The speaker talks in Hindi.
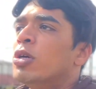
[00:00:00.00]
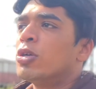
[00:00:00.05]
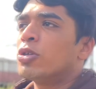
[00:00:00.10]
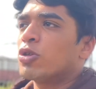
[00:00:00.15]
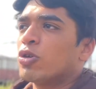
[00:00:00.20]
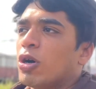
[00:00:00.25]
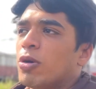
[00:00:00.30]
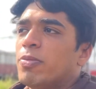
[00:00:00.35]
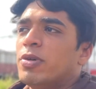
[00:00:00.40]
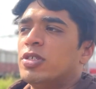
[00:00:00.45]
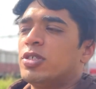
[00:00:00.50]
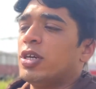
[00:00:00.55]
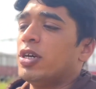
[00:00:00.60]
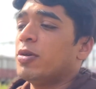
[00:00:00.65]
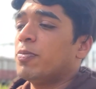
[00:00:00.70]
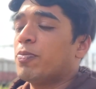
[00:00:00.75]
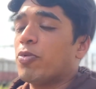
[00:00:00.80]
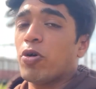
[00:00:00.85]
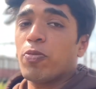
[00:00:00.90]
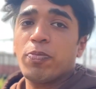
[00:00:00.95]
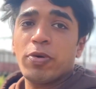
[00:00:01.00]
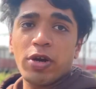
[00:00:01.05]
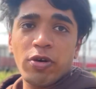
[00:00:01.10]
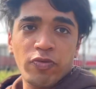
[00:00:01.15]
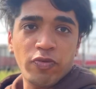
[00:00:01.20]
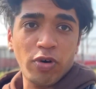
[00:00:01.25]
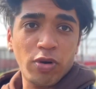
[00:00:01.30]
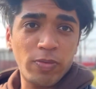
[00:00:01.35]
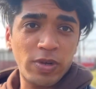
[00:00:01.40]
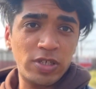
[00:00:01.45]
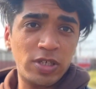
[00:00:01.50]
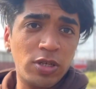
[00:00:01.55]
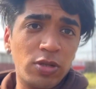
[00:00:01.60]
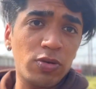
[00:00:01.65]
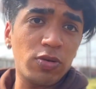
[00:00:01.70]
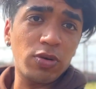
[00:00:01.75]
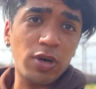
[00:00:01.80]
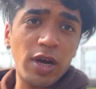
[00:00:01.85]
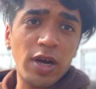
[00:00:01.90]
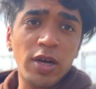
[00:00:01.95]
तो अभी से प्रॉपर इन्फॉर्मेशन
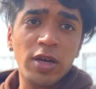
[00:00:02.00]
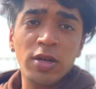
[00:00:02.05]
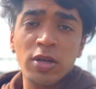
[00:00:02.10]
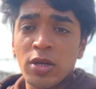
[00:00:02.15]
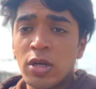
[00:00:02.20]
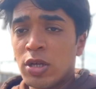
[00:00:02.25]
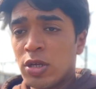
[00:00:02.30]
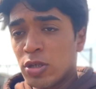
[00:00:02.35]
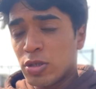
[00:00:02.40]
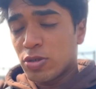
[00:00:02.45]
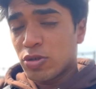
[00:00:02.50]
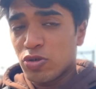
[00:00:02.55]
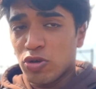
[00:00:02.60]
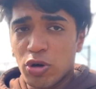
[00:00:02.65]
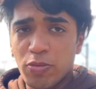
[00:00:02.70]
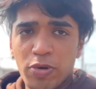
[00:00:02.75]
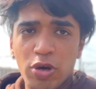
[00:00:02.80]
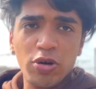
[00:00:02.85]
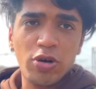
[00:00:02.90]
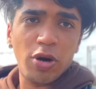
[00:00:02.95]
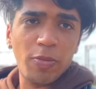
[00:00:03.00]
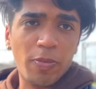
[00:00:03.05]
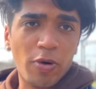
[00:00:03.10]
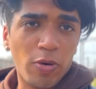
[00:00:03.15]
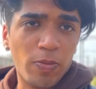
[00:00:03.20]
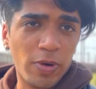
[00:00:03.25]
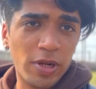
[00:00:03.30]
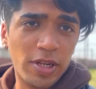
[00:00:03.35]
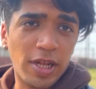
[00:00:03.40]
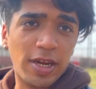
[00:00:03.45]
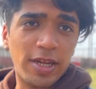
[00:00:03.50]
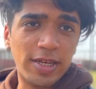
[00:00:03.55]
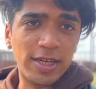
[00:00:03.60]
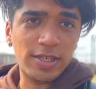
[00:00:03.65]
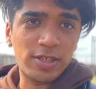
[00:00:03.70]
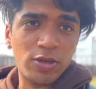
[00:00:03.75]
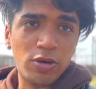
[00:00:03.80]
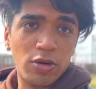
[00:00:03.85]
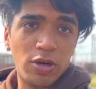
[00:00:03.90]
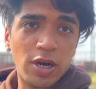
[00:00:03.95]
दूंगा जो भी होगा प्रॉपर तरीके
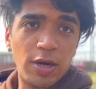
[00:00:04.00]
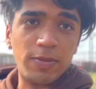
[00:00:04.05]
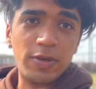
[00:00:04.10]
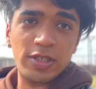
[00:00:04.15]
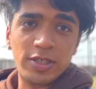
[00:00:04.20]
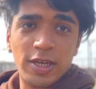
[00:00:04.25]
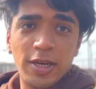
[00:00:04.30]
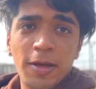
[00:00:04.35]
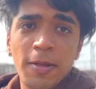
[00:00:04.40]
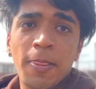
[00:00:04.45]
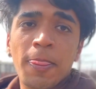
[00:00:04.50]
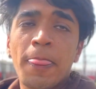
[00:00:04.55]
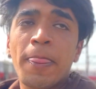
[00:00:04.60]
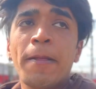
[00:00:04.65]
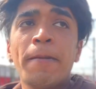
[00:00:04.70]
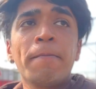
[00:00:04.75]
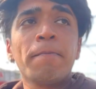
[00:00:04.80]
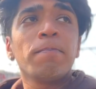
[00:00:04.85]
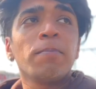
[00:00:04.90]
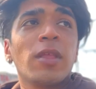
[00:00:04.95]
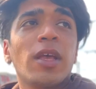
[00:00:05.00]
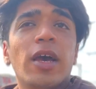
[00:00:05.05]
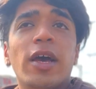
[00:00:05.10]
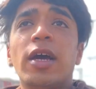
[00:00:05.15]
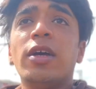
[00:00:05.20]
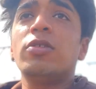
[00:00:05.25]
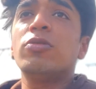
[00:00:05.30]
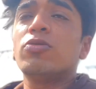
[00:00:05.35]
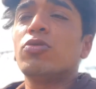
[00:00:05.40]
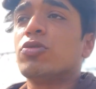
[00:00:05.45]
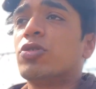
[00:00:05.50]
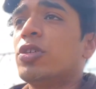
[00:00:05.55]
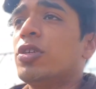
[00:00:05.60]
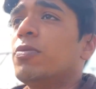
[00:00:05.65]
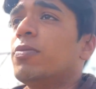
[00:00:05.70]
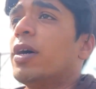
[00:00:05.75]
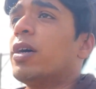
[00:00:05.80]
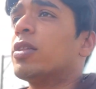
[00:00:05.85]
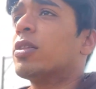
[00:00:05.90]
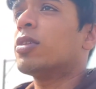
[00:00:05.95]
से होगा अभी से एंड दूसरी
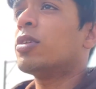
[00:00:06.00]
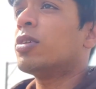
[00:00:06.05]
बात